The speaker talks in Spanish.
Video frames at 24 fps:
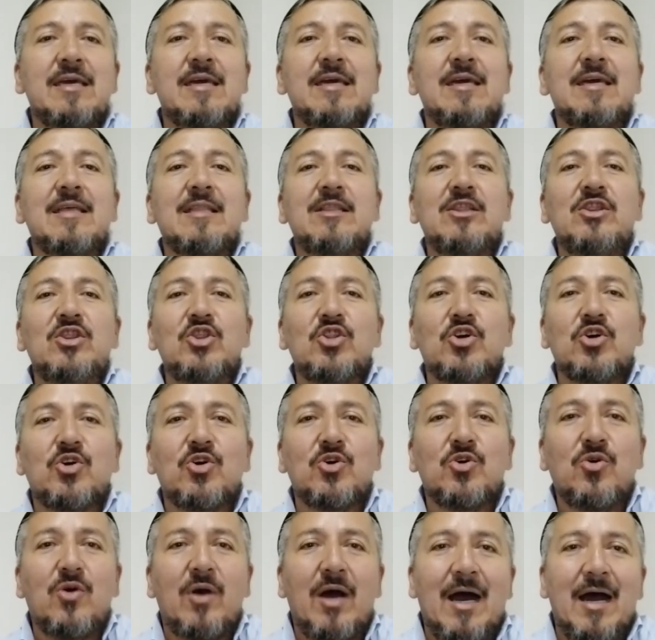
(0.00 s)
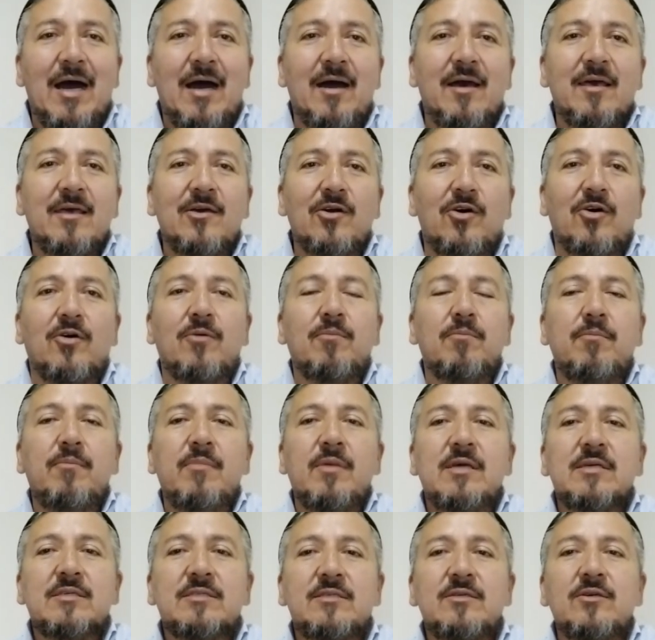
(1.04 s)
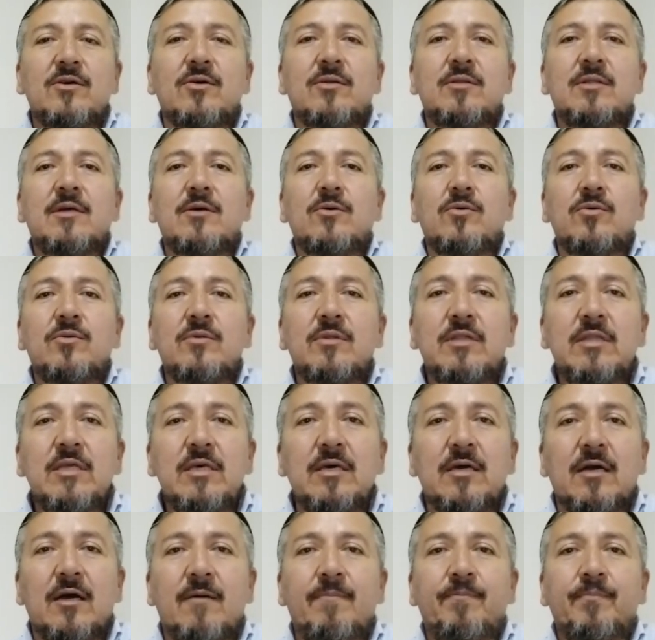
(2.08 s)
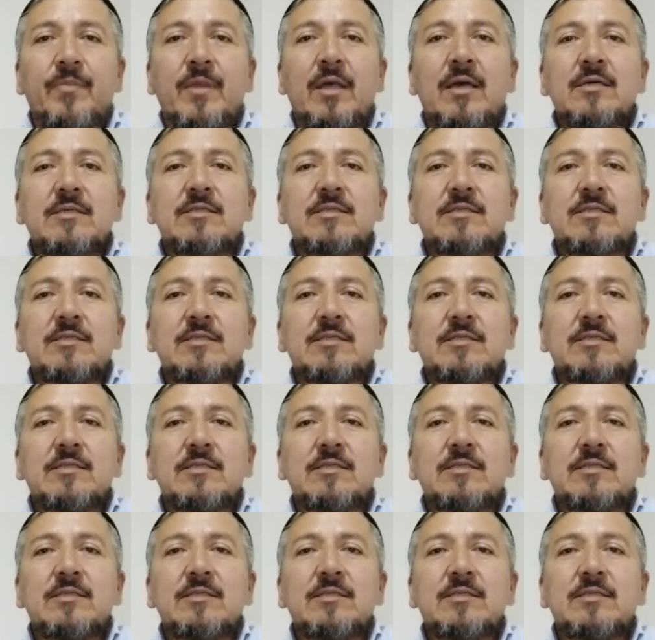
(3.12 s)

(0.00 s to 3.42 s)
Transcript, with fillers: y no hay omisión de un día,